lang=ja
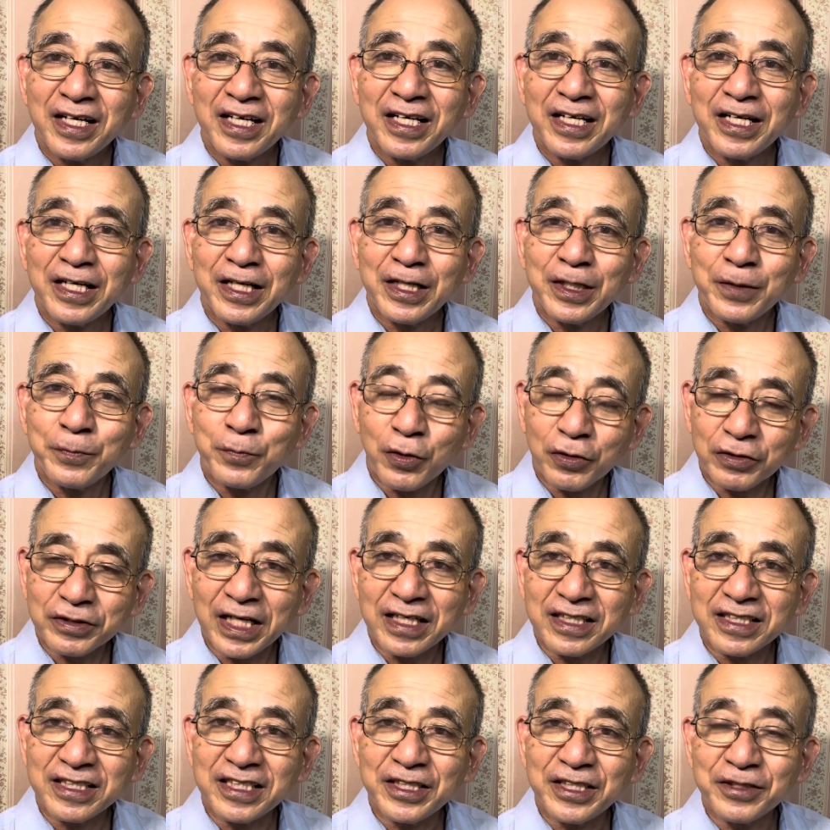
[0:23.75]
えー、僕
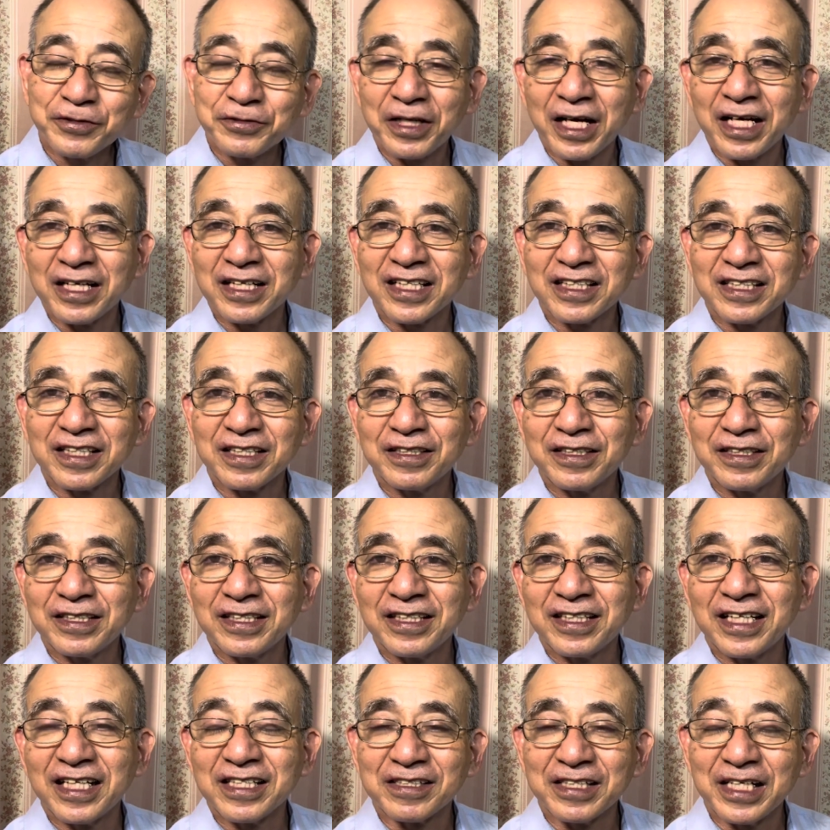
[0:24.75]
団ウクライナ
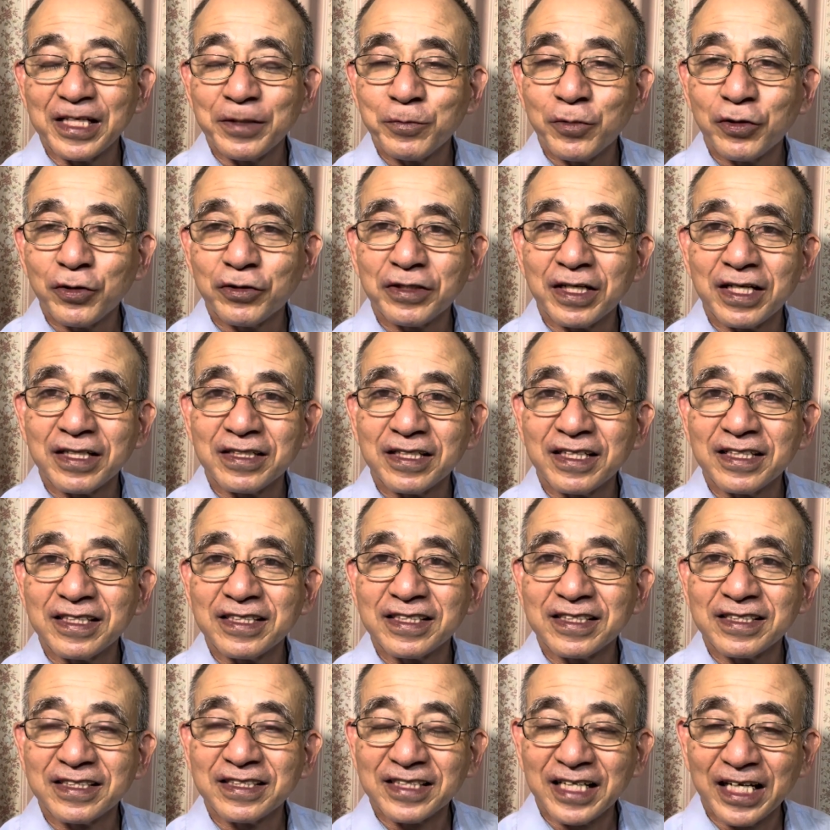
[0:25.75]
ですね、僕ら
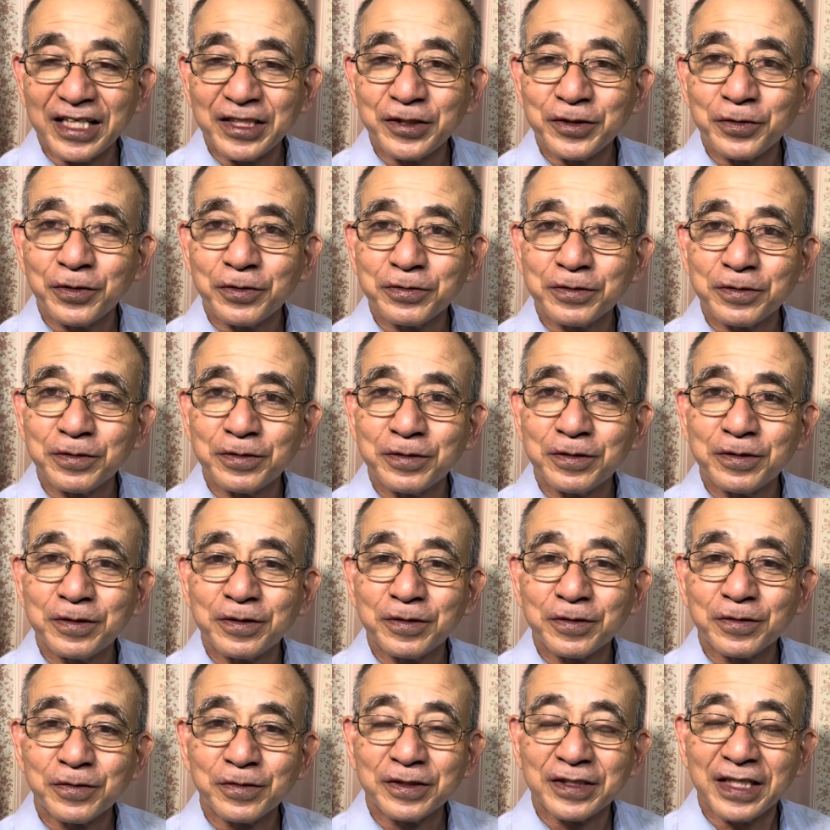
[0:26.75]
在住の
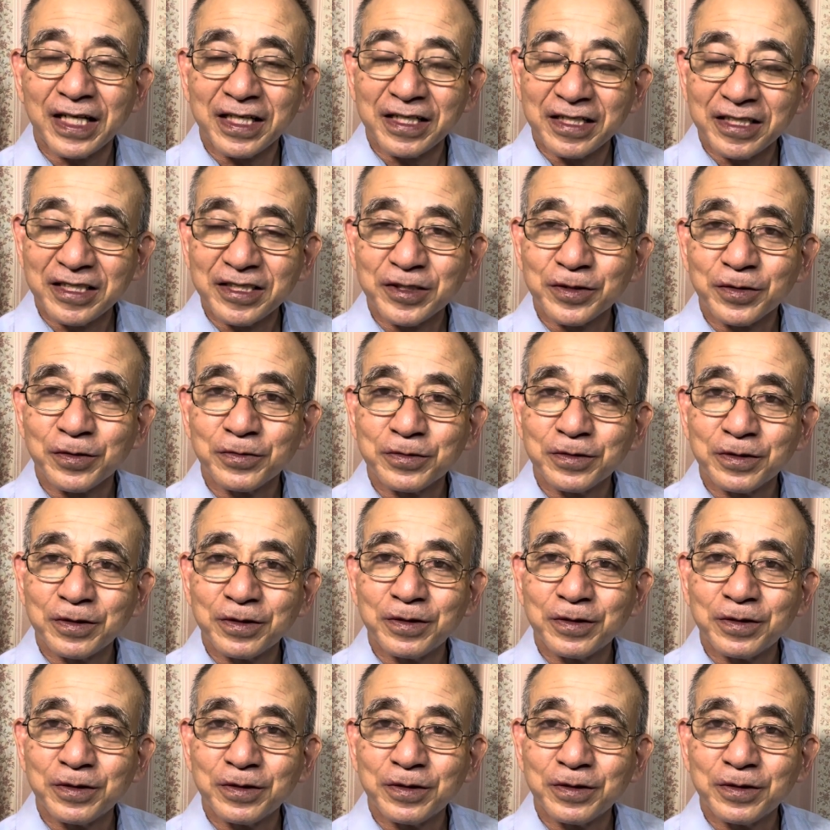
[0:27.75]
ジャーナリストの